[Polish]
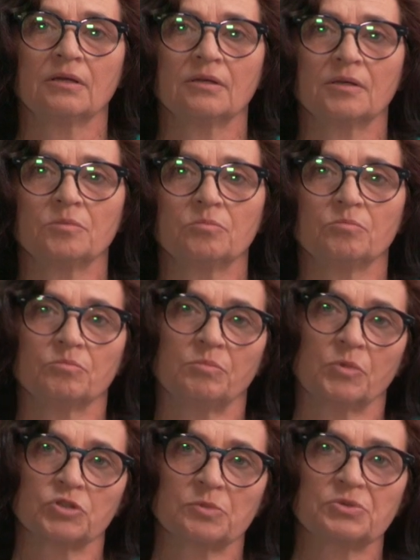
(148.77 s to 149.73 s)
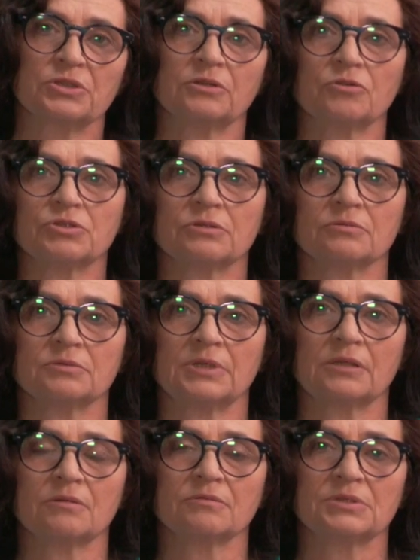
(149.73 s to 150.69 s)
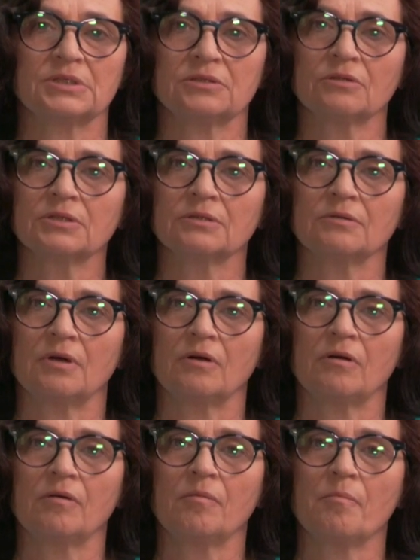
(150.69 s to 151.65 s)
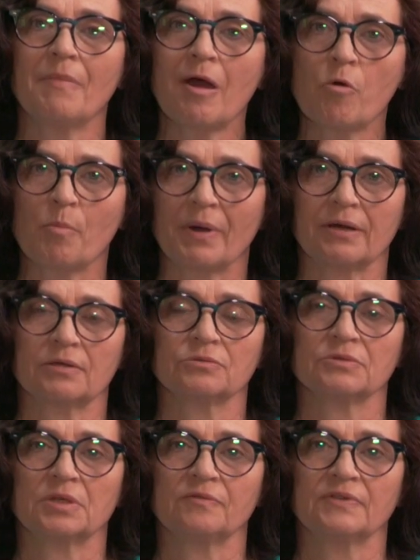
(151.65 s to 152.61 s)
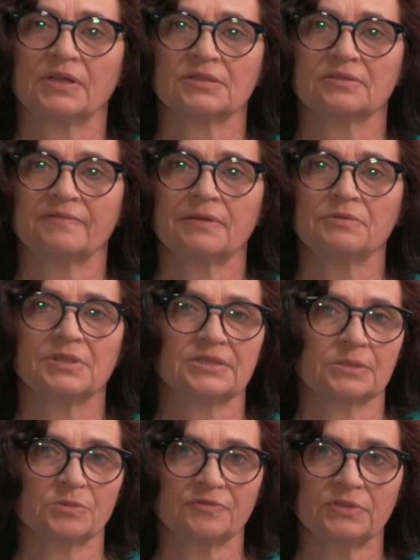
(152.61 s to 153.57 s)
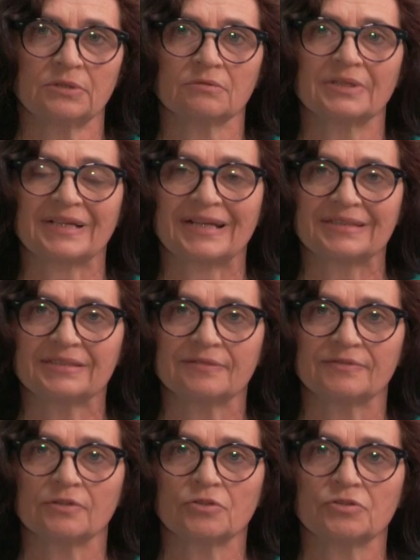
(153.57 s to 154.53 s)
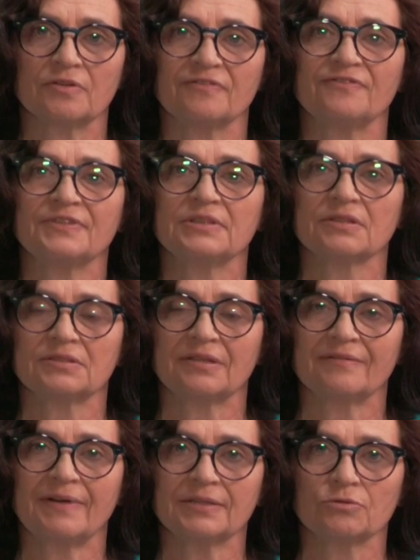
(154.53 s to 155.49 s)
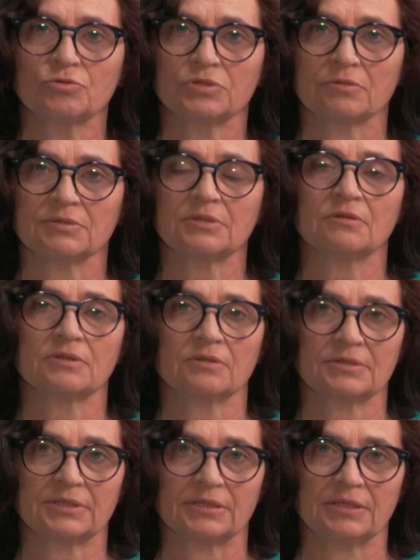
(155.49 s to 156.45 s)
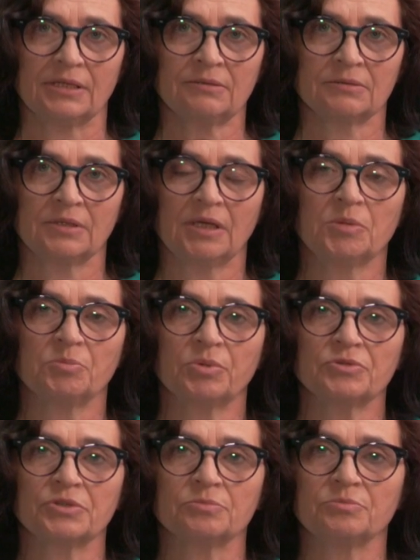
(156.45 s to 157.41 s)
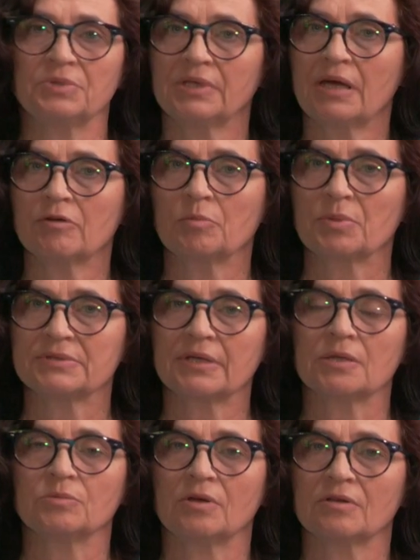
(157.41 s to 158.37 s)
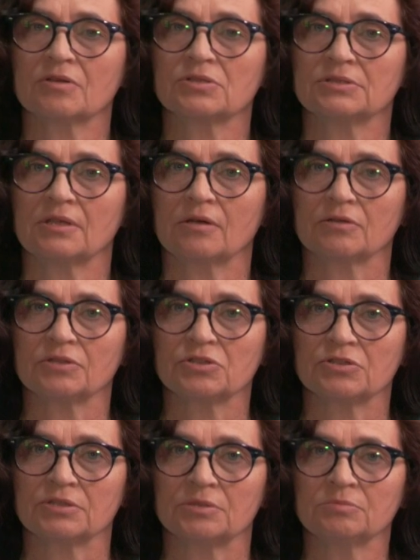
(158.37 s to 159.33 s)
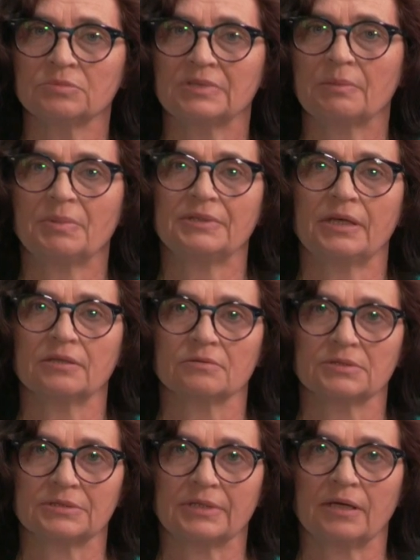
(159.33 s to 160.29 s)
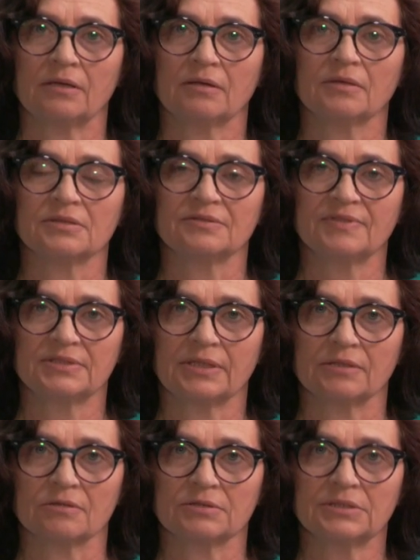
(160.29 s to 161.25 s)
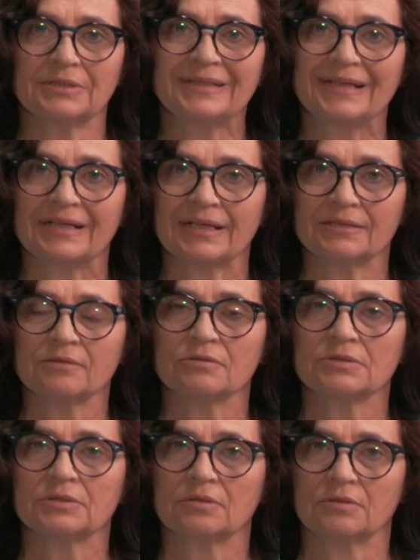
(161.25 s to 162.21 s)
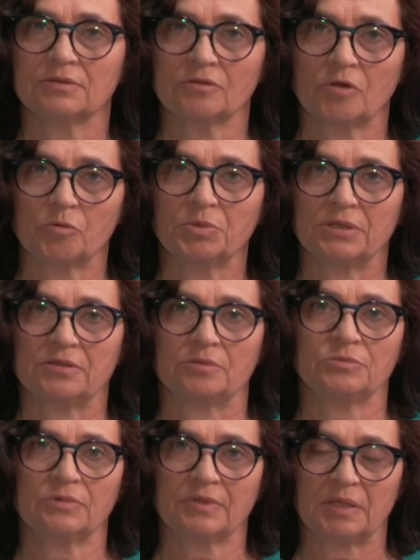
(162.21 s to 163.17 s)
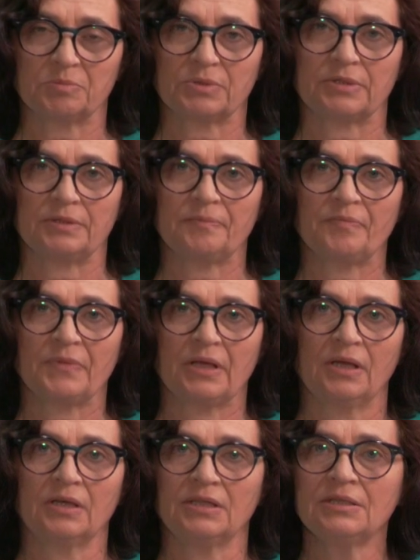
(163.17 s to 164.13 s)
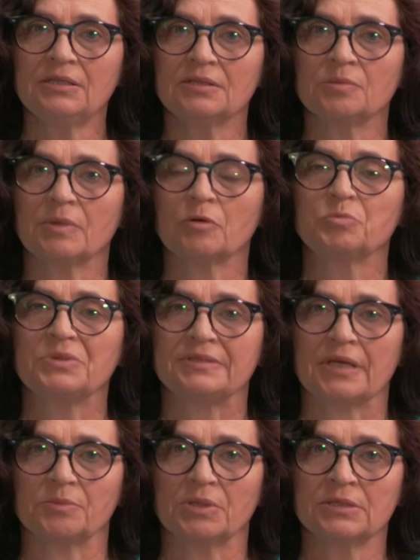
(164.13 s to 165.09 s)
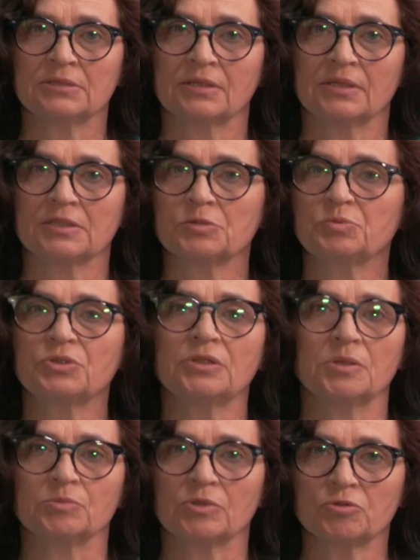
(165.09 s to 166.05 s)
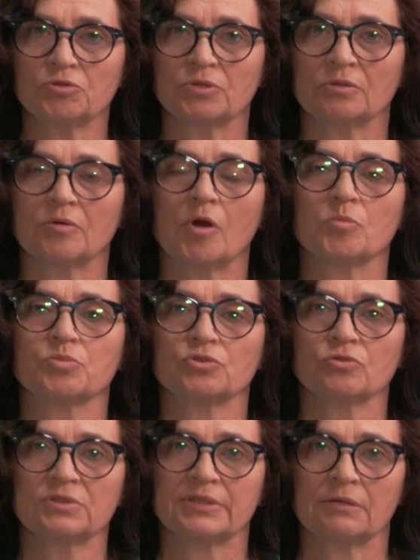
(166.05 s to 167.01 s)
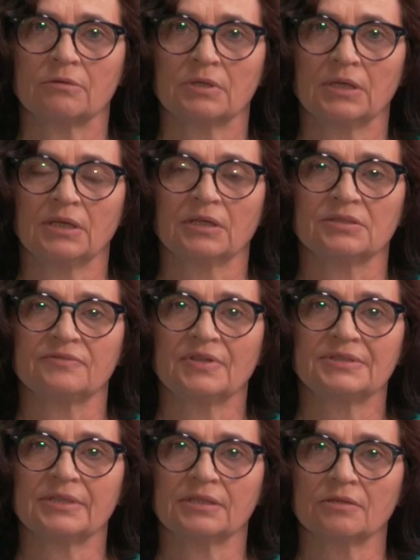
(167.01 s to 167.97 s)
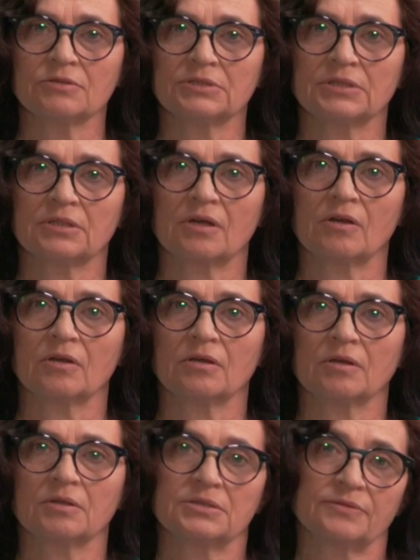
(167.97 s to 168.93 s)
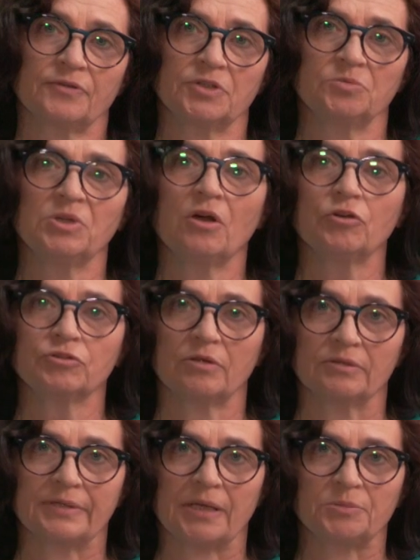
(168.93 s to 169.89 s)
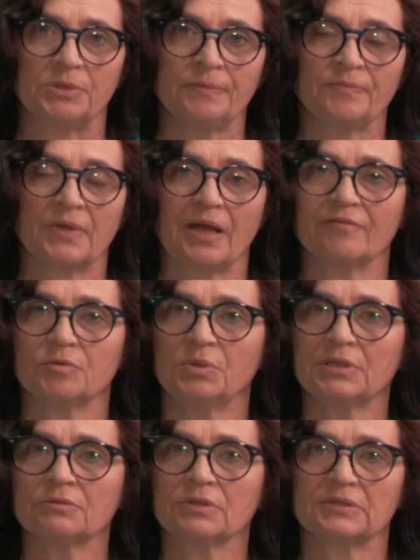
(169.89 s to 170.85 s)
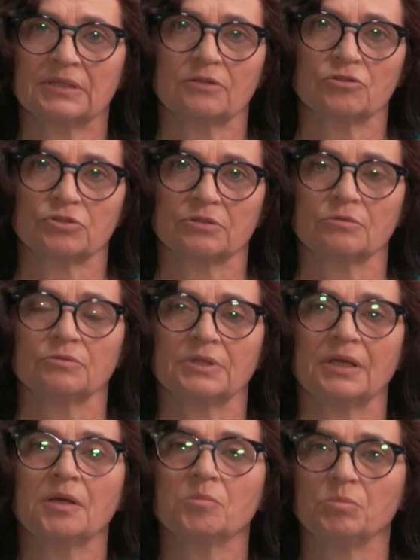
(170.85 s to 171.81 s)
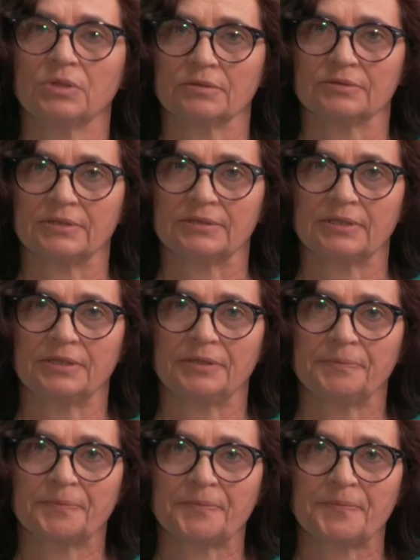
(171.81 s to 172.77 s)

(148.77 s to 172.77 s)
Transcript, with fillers: Yy, może przytoczę taką taką historią o małpach, które wykazywały niesamowitą kreatywność w wydostawaniu się z ogrodzenia, po czym biegały po całym ogrodzie zoologicznym, napadając na zwiedzających i kradnąc kobietom torebki. Inny małpisamiec z przyjemnością obrzucał zwiedzających e, swoimi odchodami, a wybierał do tego szczególnie blondynki.